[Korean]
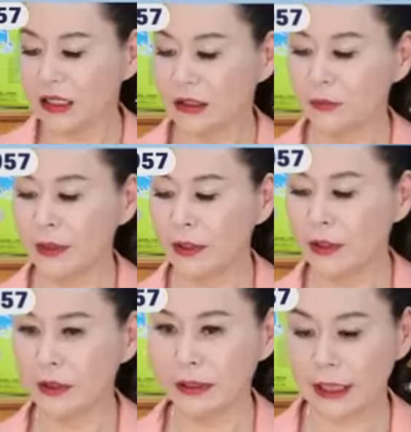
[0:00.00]

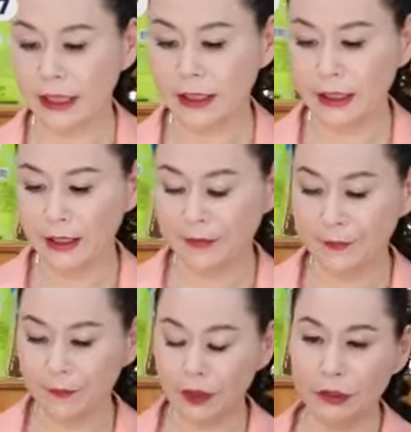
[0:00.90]
그러면 작가님,
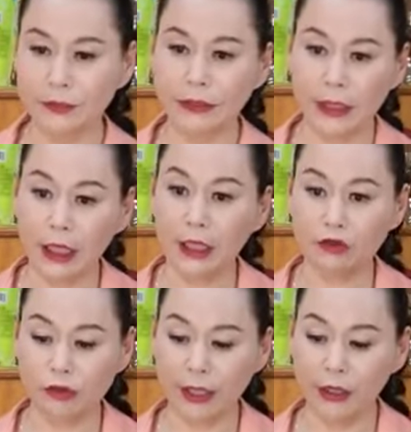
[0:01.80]
그분 생각해
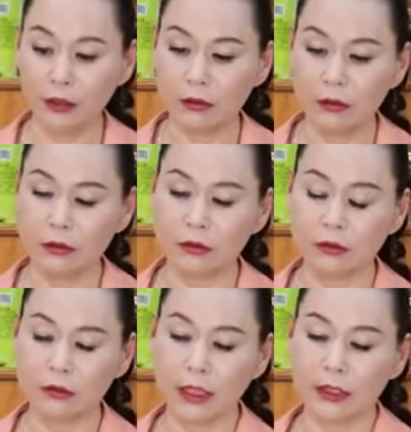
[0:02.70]
주세요. 네.
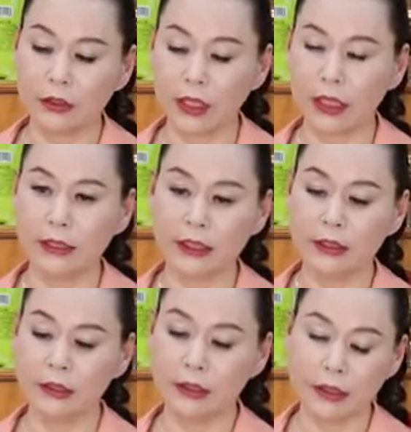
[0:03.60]
어, 내가 정확한
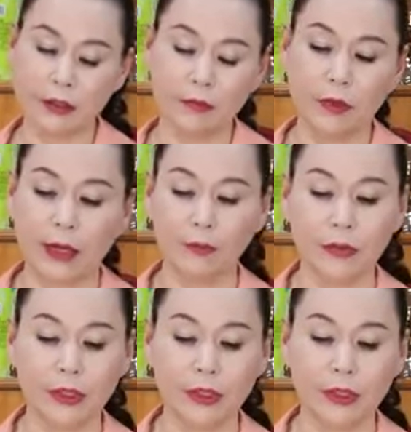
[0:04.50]
생년월일 뭐안